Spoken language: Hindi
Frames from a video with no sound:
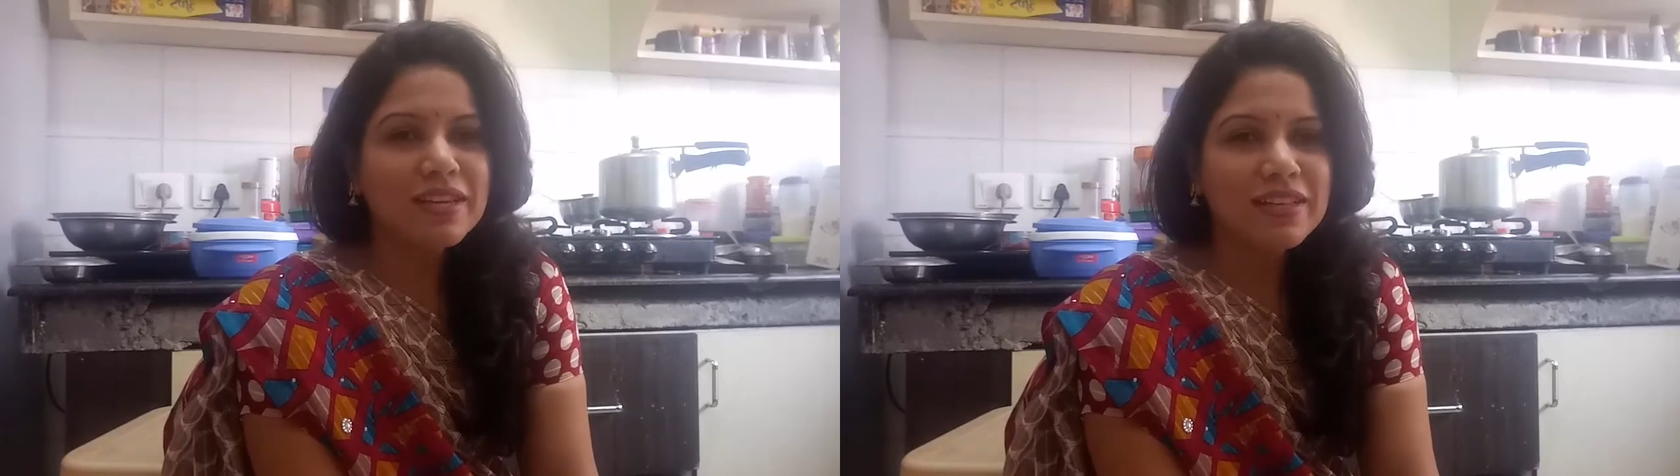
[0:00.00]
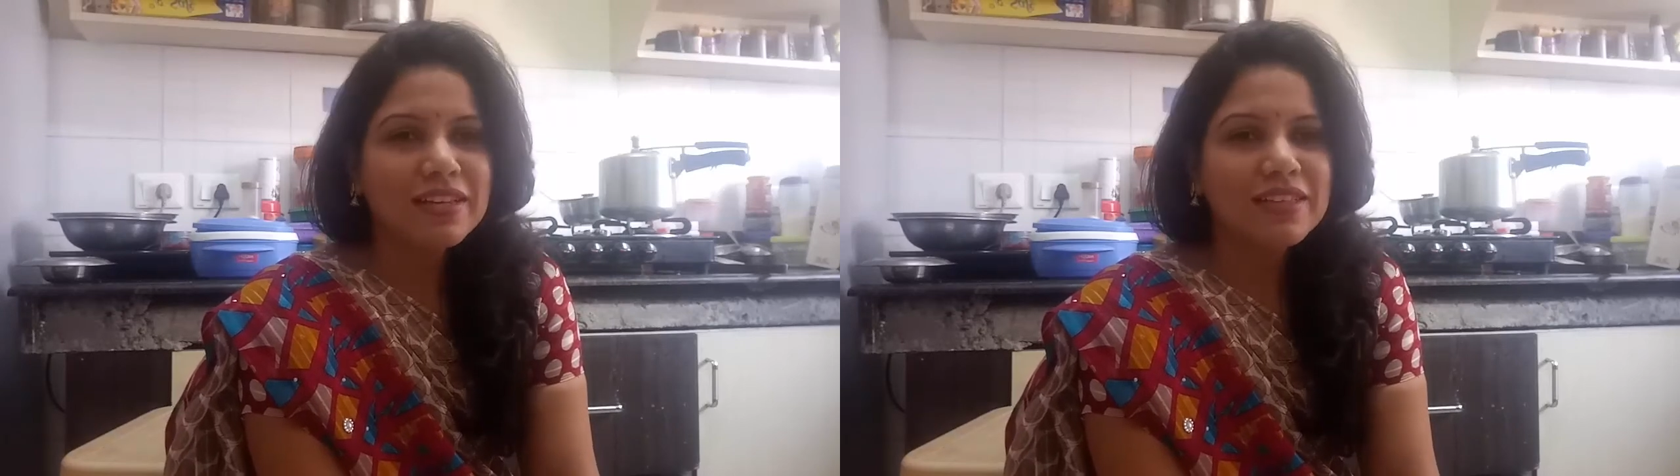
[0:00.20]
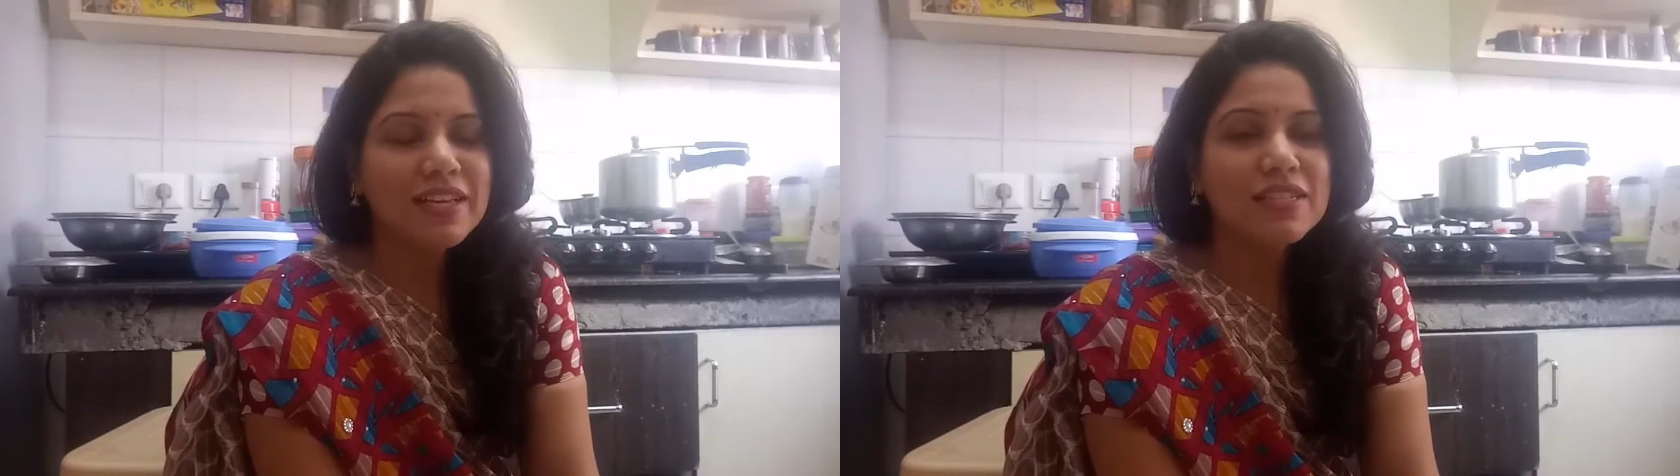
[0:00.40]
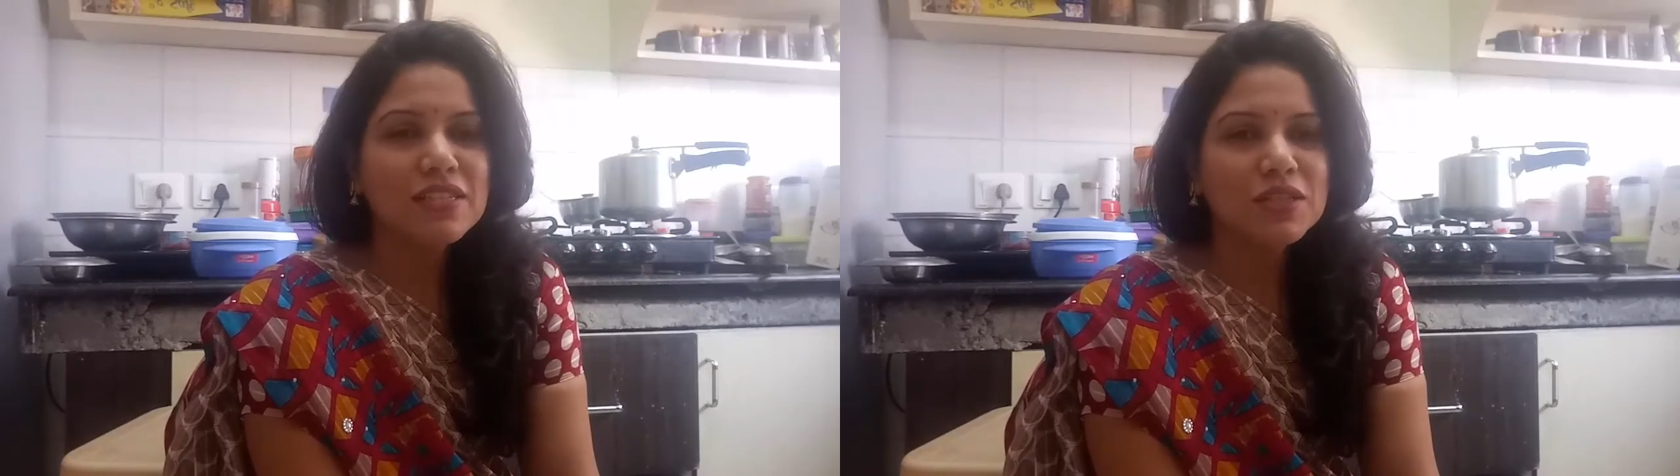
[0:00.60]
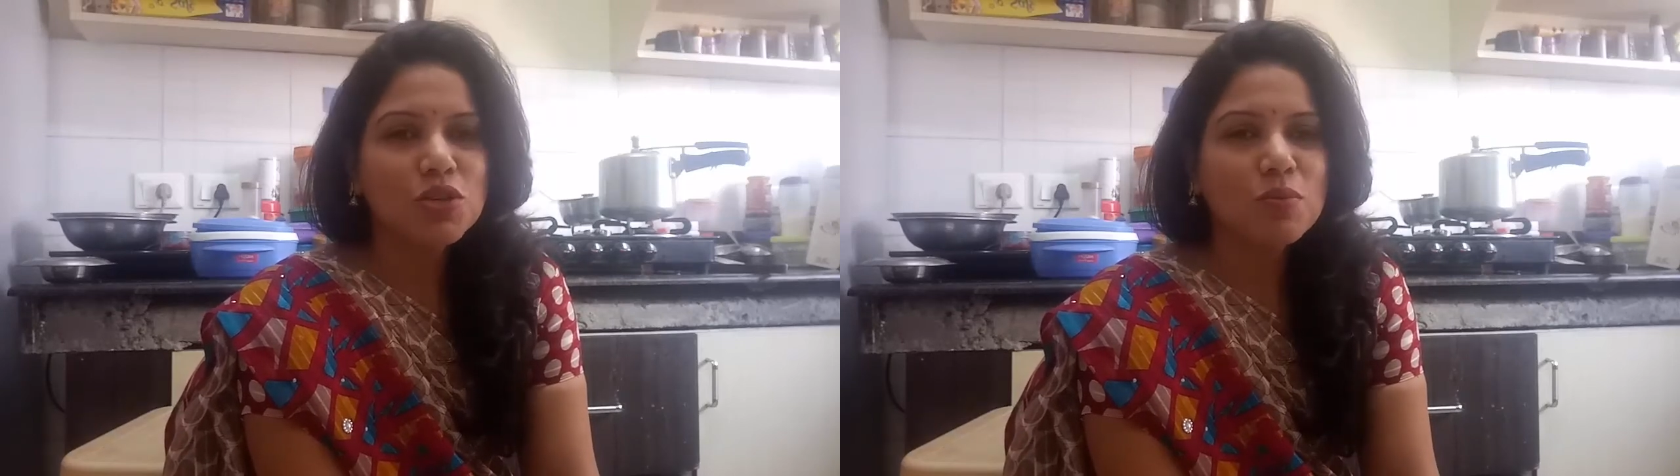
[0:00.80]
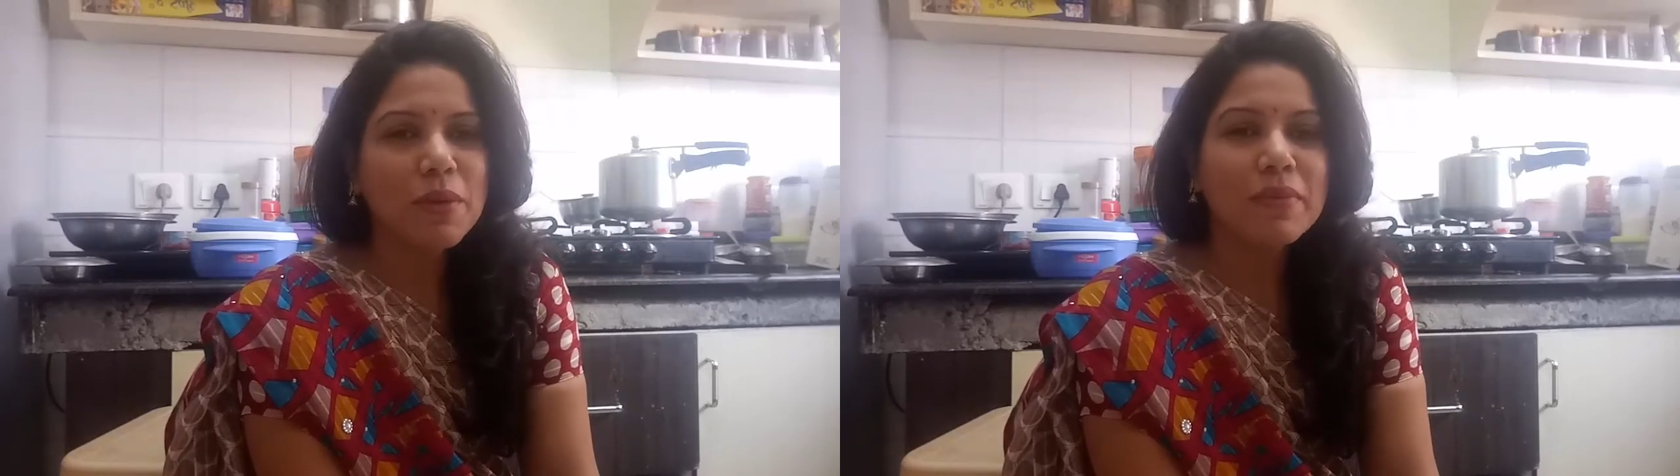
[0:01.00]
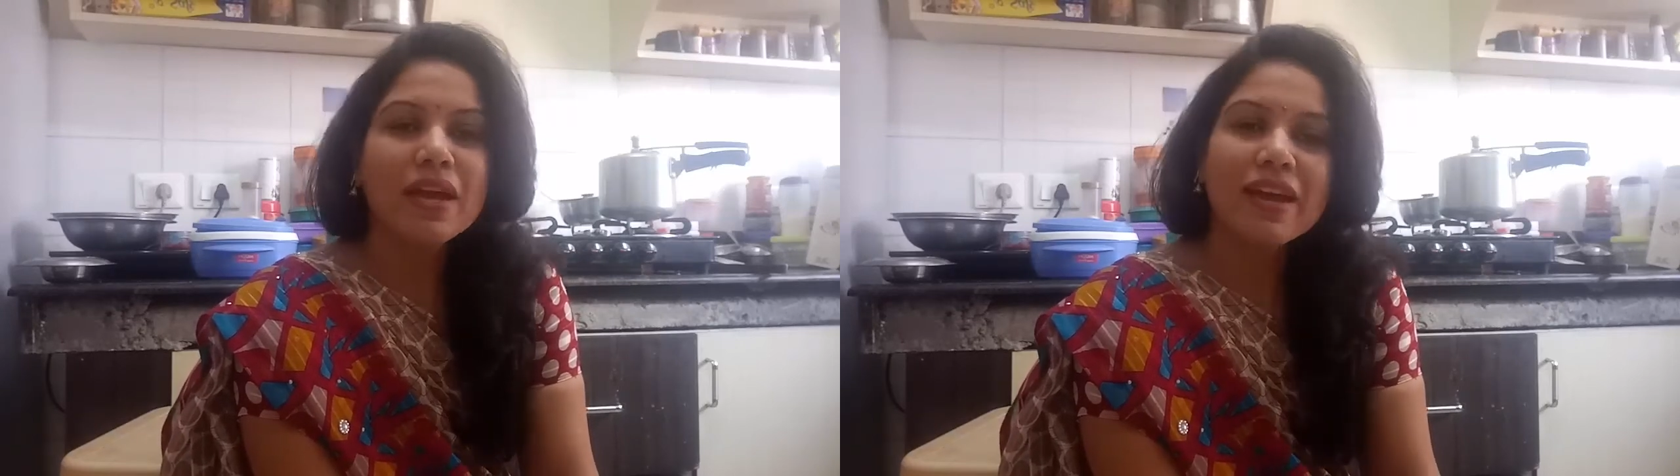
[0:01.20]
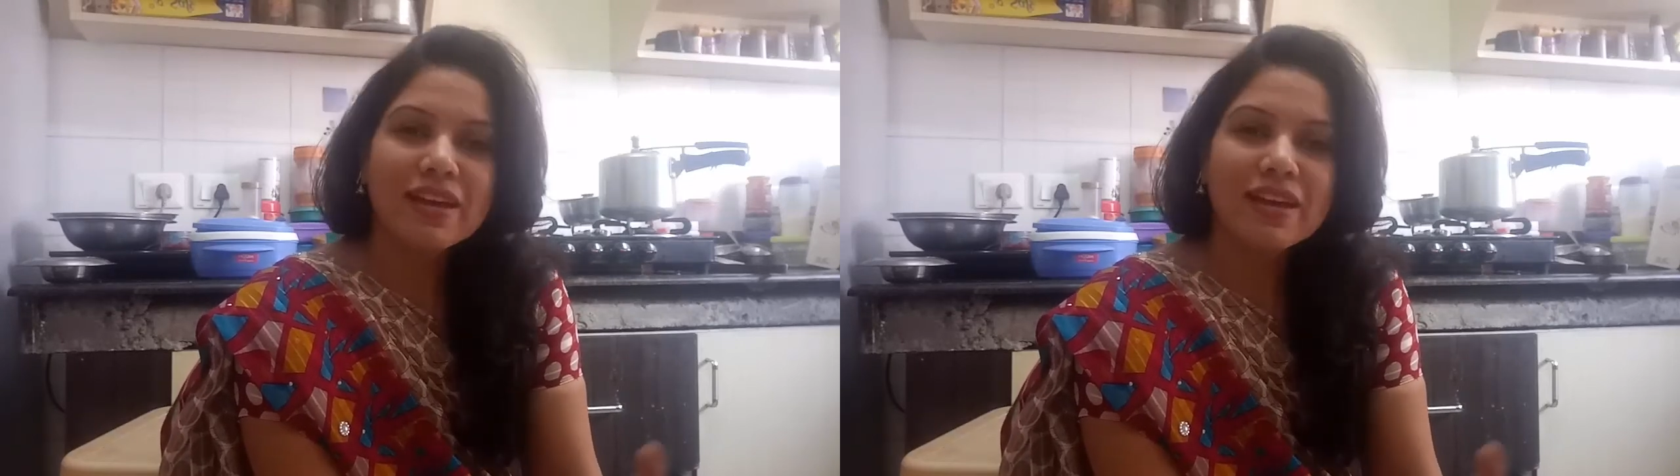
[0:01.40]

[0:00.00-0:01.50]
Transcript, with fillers: ये देखते हैं कि सर्दियों में हम